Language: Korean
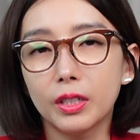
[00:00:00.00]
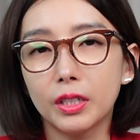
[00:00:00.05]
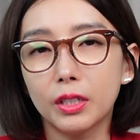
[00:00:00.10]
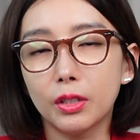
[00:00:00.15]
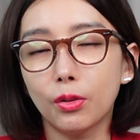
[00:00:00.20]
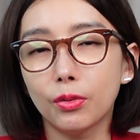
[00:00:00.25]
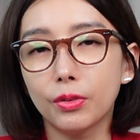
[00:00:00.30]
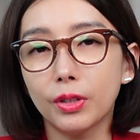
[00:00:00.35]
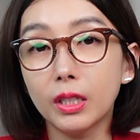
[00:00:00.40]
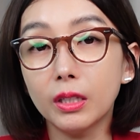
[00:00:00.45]

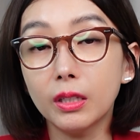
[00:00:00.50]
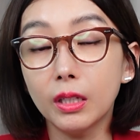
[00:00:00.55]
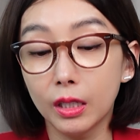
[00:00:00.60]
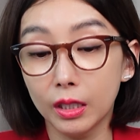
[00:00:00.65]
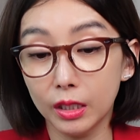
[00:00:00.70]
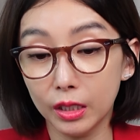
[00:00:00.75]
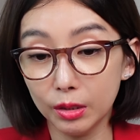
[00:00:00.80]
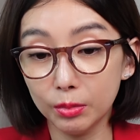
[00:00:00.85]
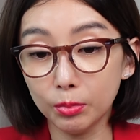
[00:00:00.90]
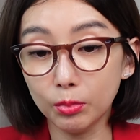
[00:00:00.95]
일어난
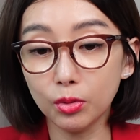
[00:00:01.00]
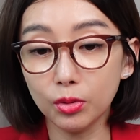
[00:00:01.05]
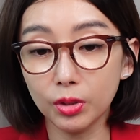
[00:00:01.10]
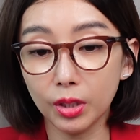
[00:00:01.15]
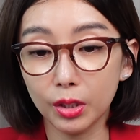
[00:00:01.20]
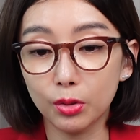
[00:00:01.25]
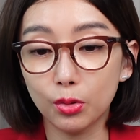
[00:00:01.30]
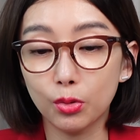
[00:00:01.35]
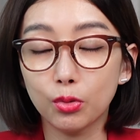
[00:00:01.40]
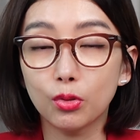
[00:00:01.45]

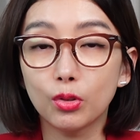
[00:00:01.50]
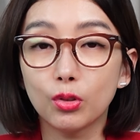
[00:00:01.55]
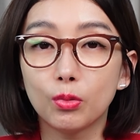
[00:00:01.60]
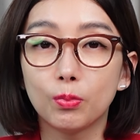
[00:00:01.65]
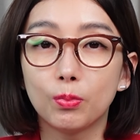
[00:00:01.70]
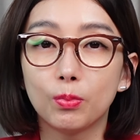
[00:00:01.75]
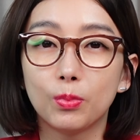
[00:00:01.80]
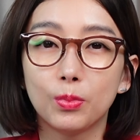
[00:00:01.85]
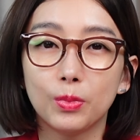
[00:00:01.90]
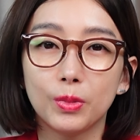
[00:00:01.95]
의문의
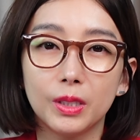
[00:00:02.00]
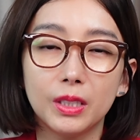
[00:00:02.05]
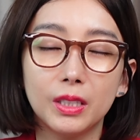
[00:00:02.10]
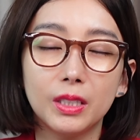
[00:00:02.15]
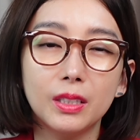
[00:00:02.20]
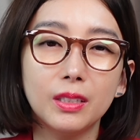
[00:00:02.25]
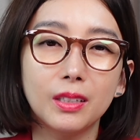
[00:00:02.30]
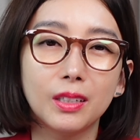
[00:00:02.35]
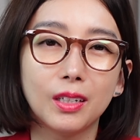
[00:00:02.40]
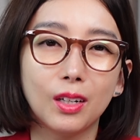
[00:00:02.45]
죽음
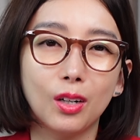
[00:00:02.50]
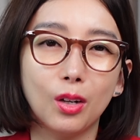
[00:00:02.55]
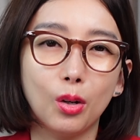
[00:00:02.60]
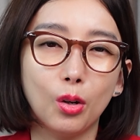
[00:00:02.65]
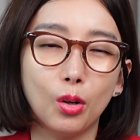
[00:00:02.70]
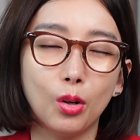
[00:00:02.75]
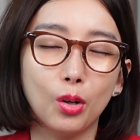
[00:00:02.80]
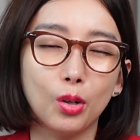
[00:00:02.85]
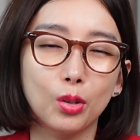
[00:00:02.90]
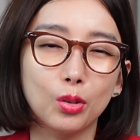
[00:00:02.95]
이
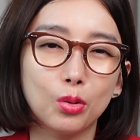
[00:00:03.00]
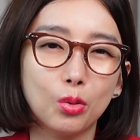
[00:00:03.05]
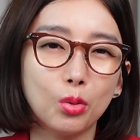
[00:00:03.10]
어,